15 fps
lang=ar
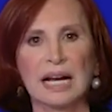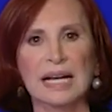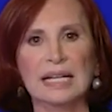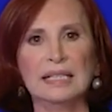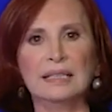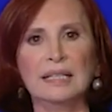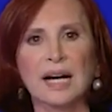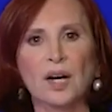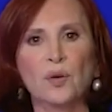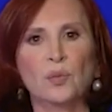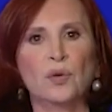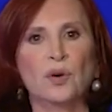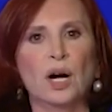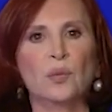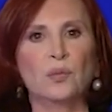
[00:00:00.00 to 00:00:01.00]
اللي
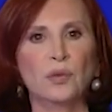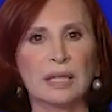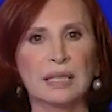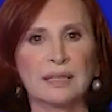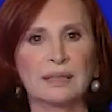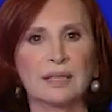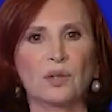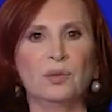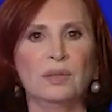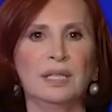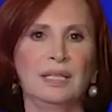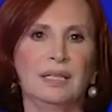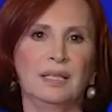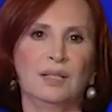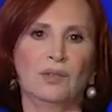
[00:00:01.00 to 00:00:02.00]
نهبوا اموال
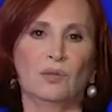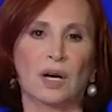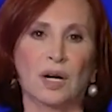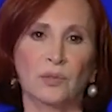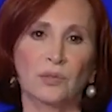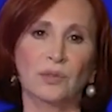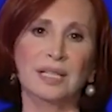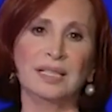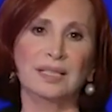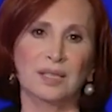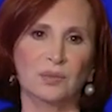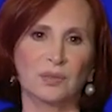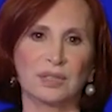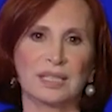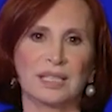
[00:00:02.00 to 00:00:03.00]
الدوله واموال
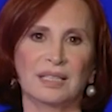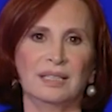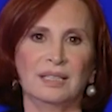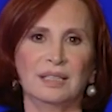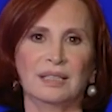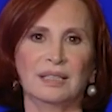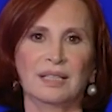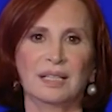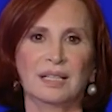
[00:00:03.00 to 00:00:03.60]
المودعين